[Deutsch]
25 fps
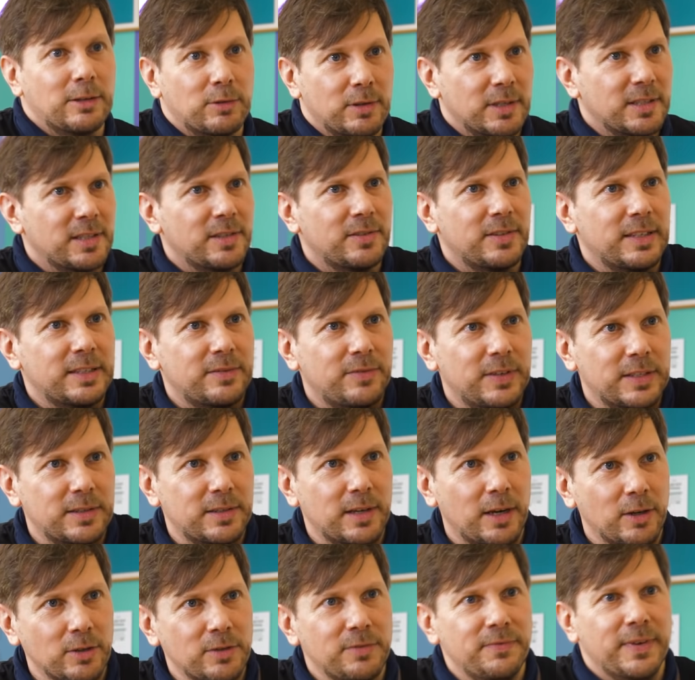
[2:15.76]
Also das ist was, was
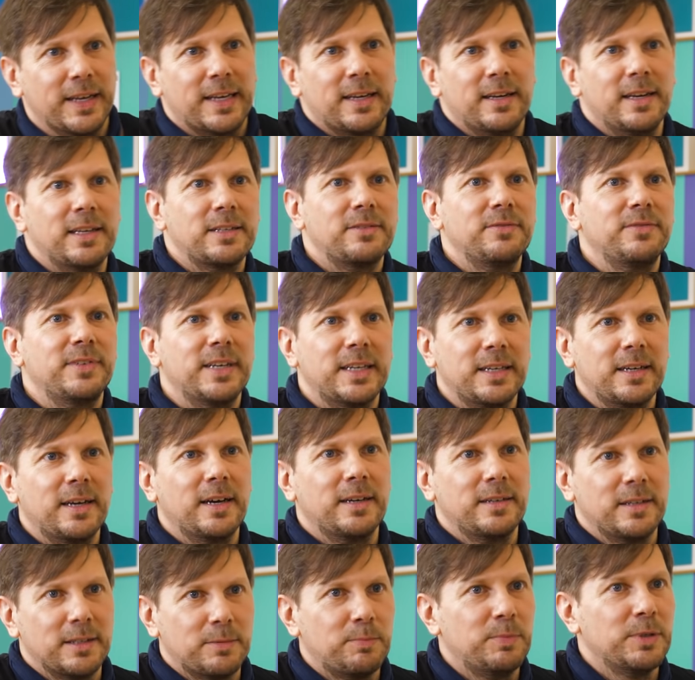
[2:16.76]
draußen weggelassen werden
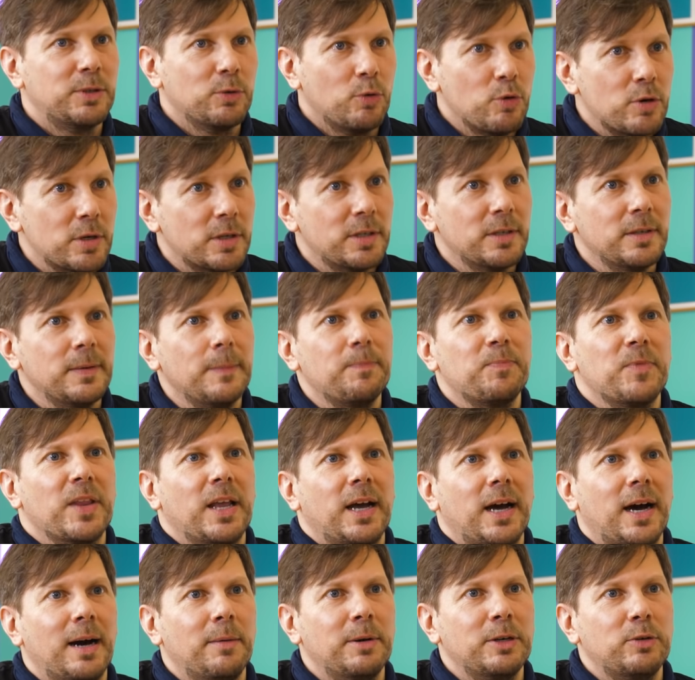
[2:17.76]
kann, das Bedruckte,
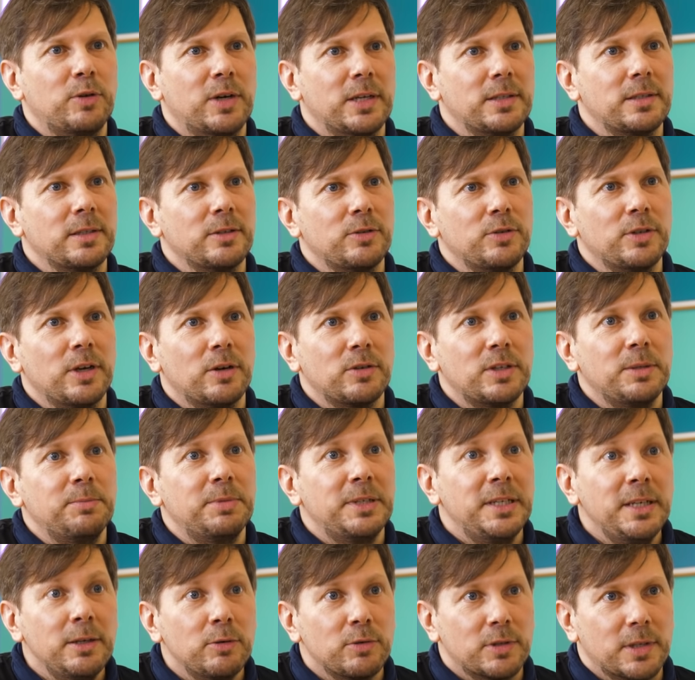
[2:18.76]
aber du kannst natürlich auch die
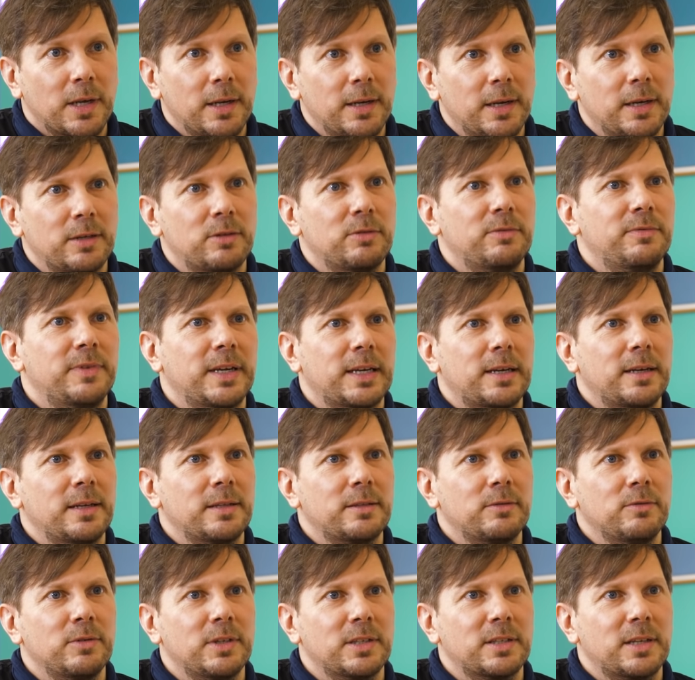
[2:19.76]
Bedienungsanleitung
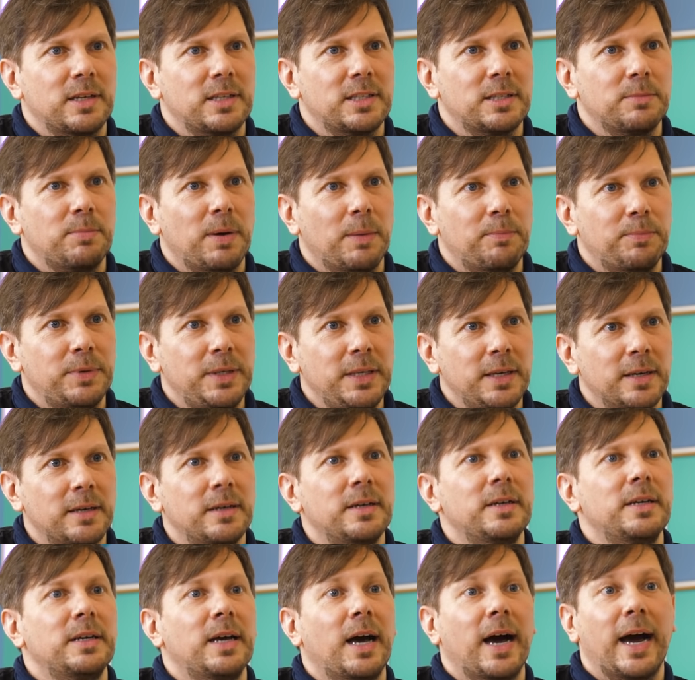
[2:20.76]
weglassen und das ganze Papier
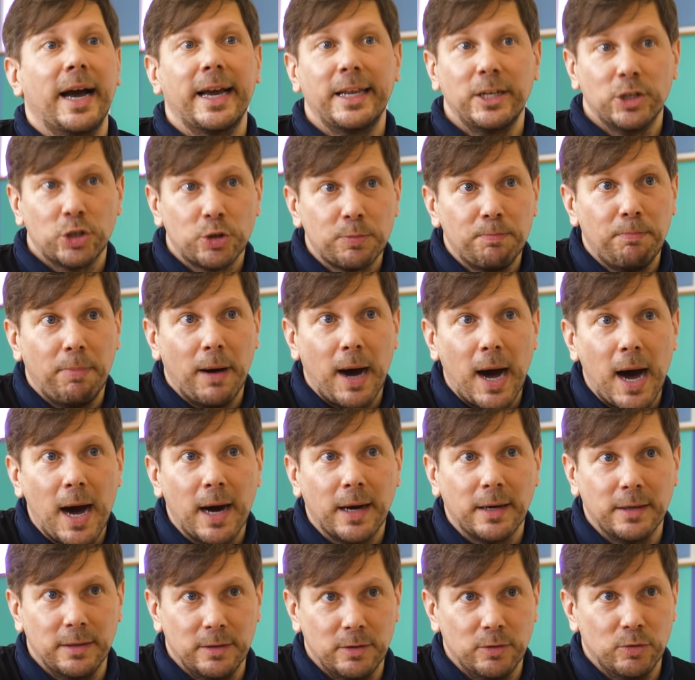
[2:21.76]

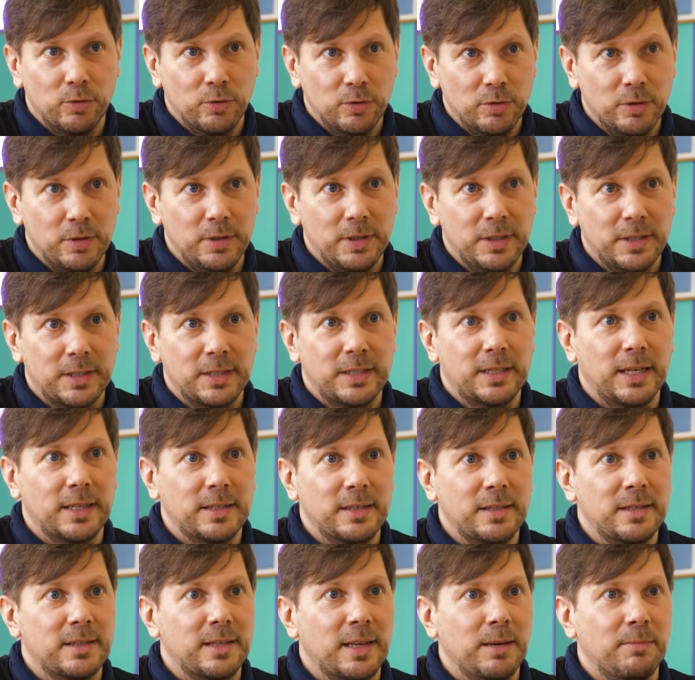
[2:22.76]
einsparen. Und
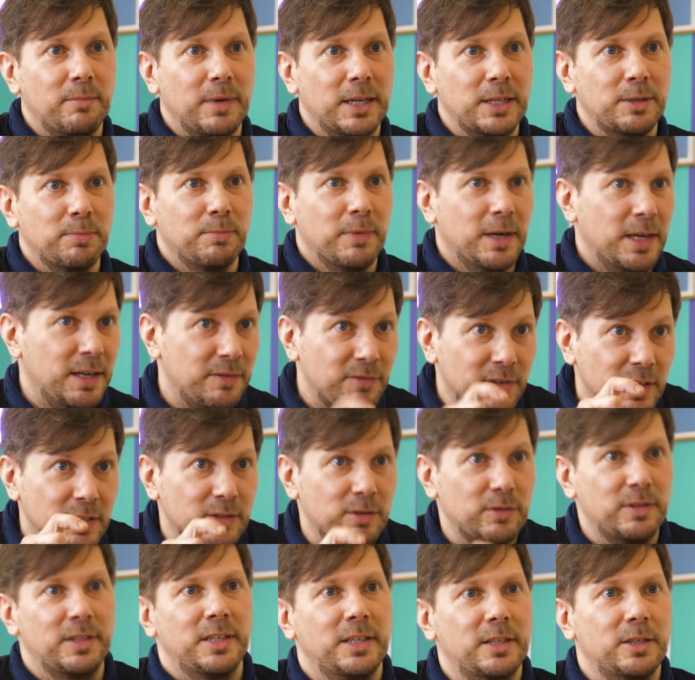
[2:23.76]
das ist ja manchmal entweder
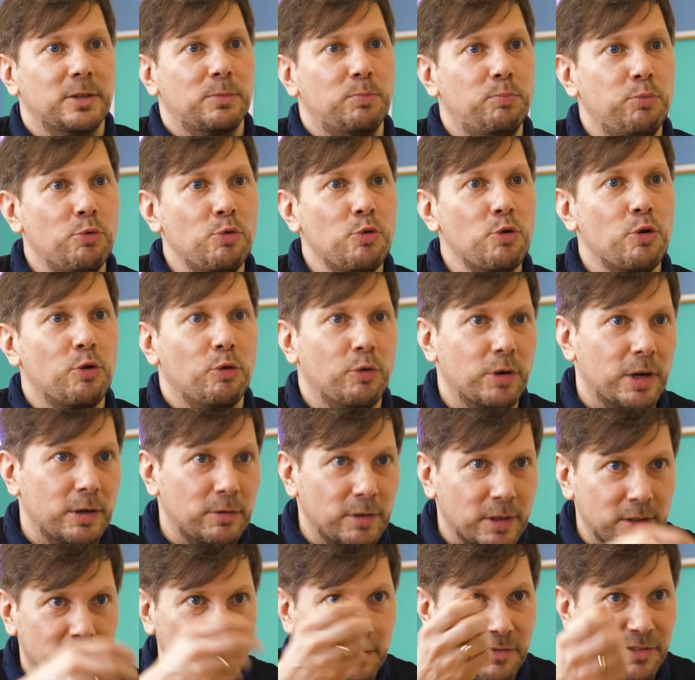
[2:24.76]
so ein dickes Buch oder
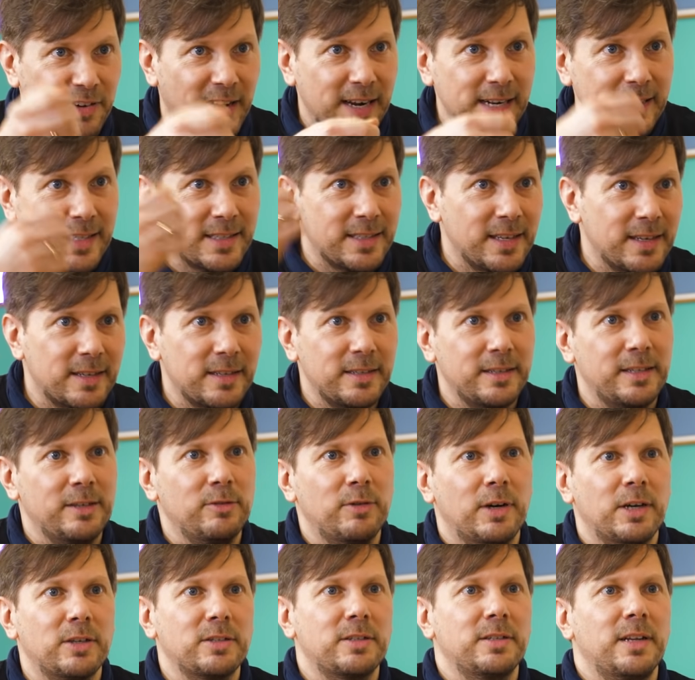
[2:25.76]
du hast so einen Fallzettel, den
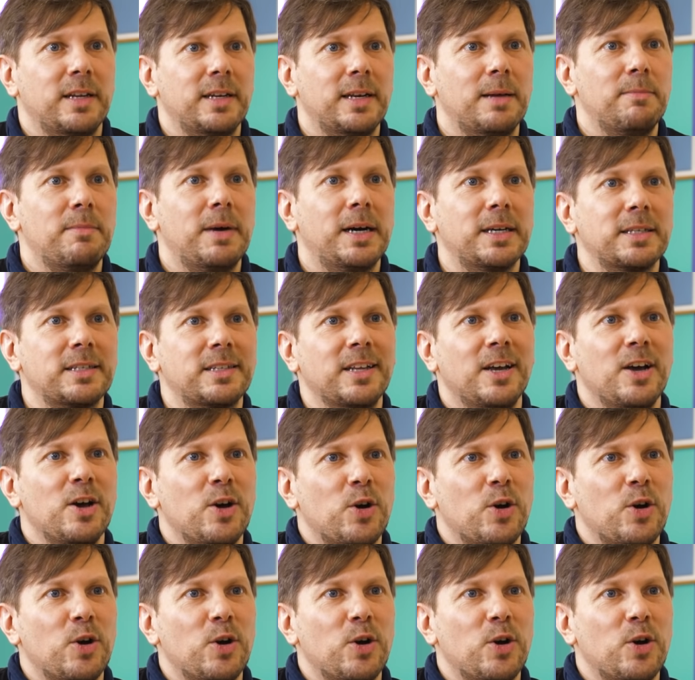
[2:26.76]
du auseinander machst.